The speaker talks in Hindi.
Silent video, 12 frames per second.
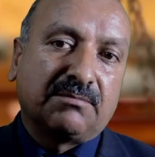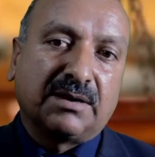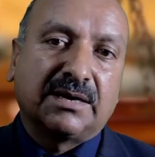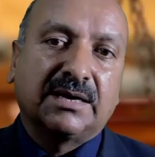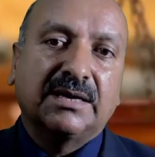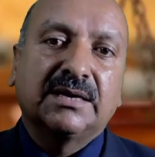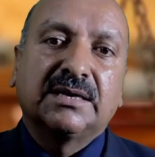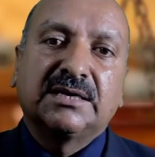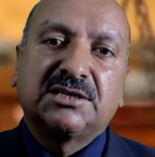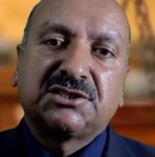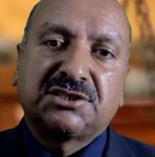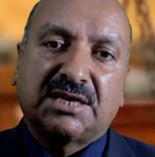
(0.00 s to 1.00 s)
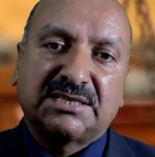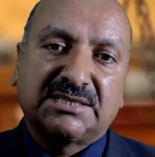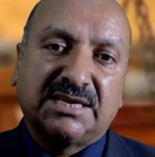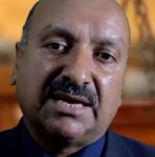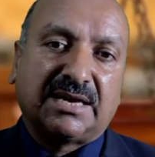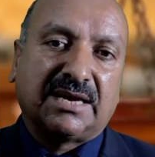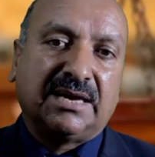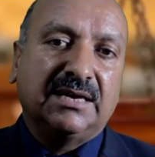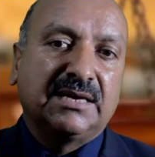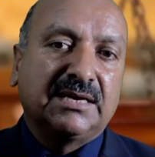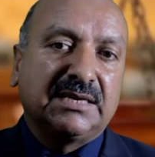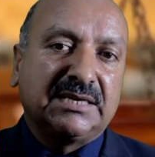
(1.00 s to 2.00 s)
मगर शर्ज है कि
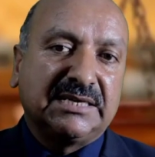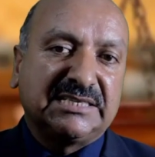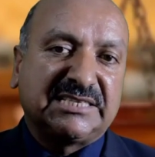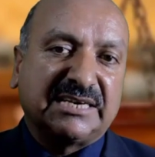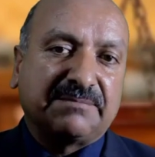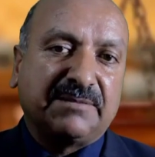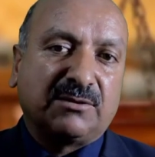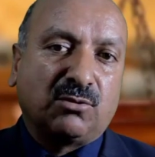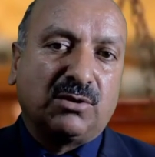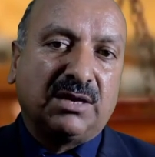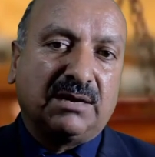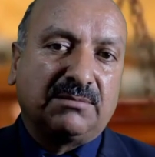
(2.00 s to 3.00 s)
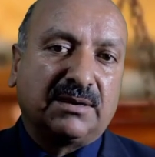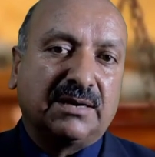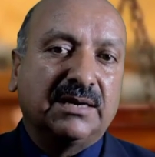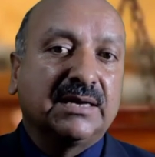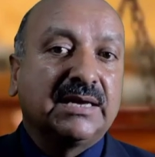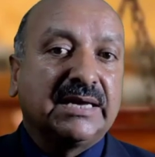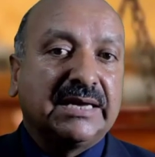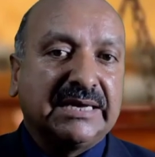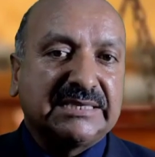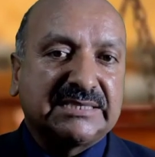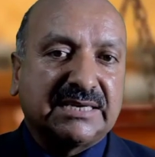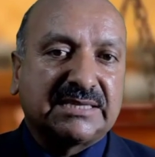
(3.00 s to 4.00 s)
इस शिक में कोई अमर
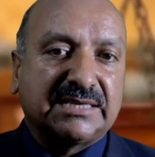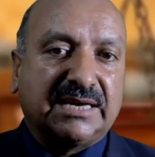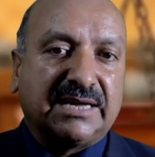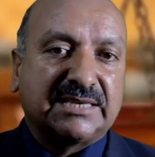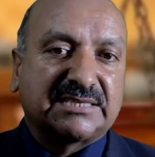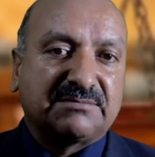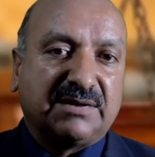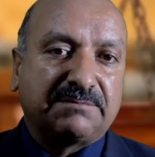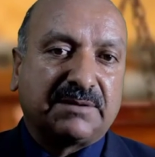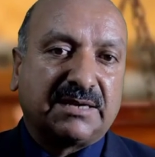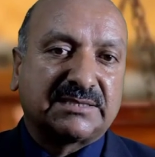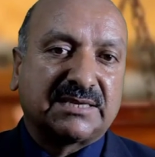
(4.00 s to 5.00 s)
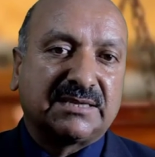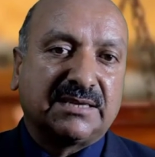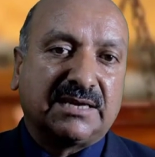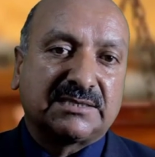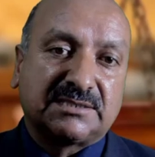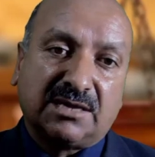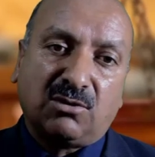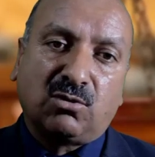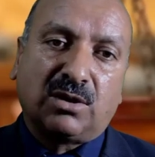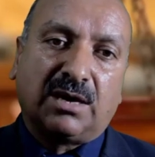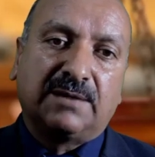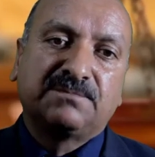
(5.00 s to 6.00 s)
इस अख्तियार समात पर असरअंदाज ना
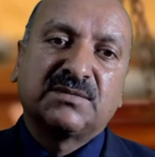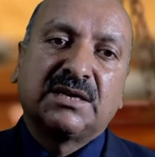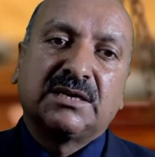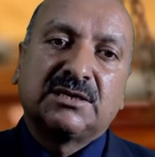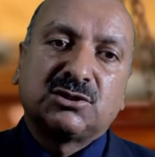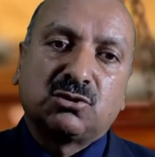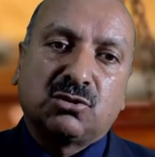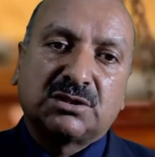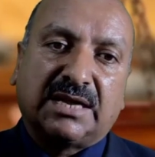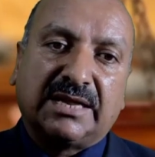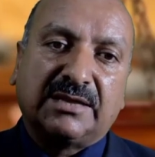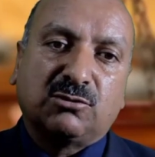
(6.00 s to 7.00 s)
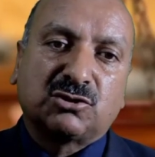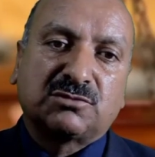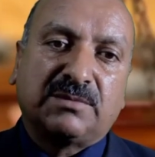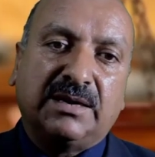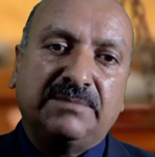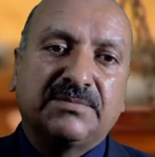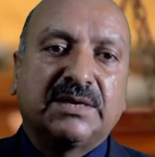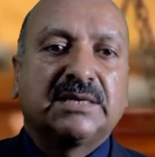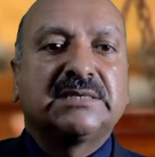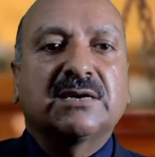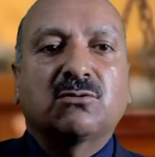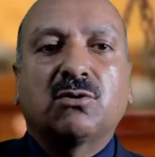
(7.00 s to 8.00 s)
होगा जो अदालत उजमा
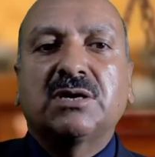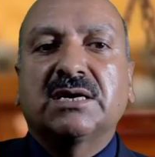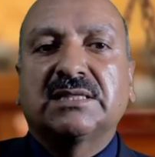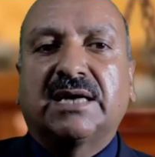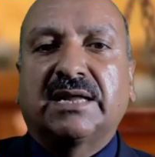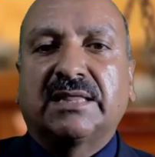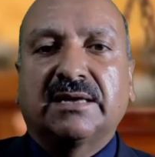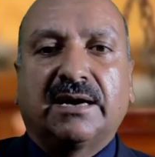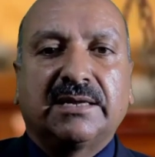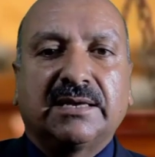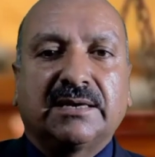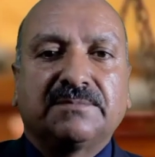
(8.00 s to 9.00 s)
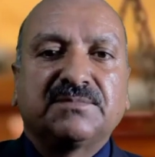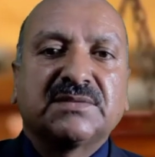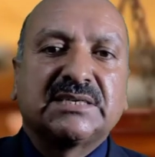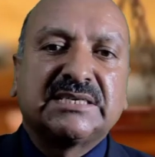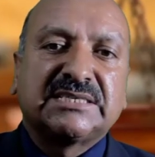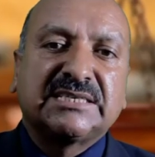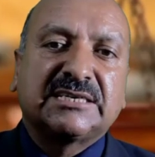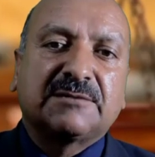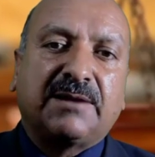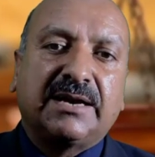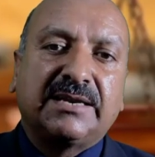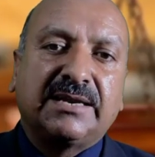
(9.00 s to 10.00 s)
या कोई अदालत आलिया किसी
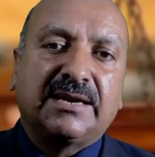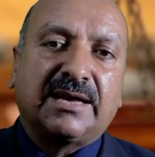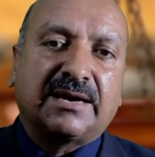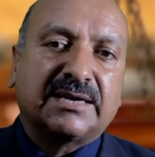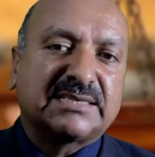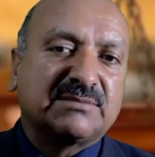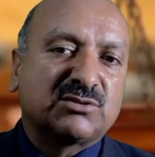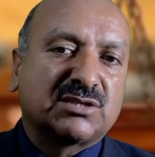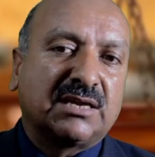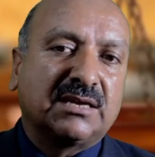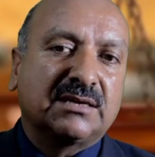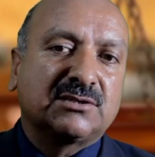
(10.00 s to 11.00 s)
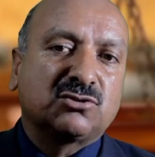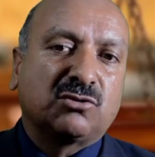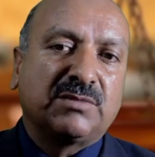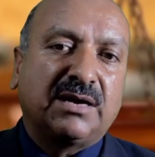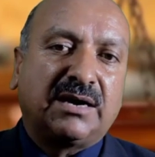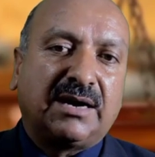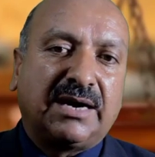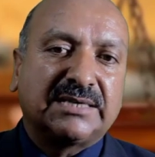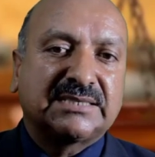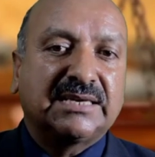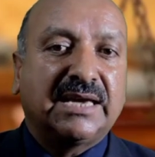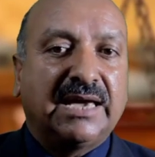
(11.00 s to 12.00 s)
कबायली इलाका से मुतल योम
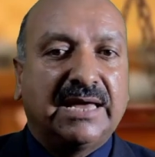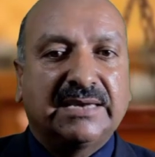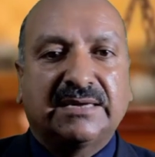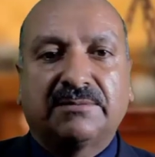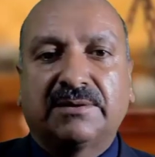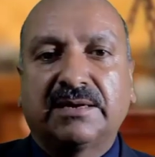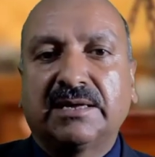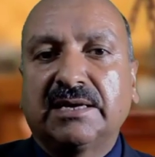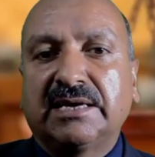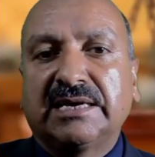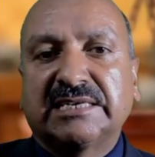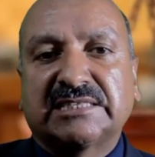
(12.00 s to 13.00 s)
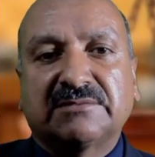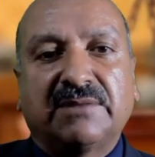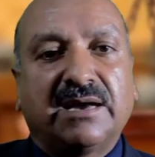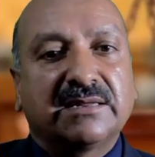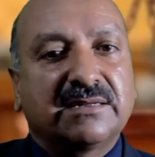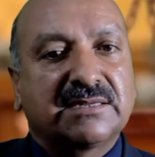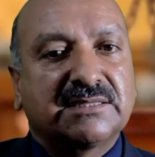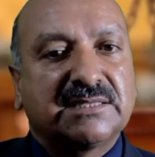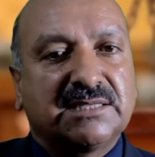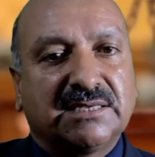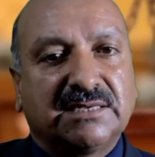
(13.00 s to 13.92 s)
आगाज़ से एन कबल इस्तेमाल करती थी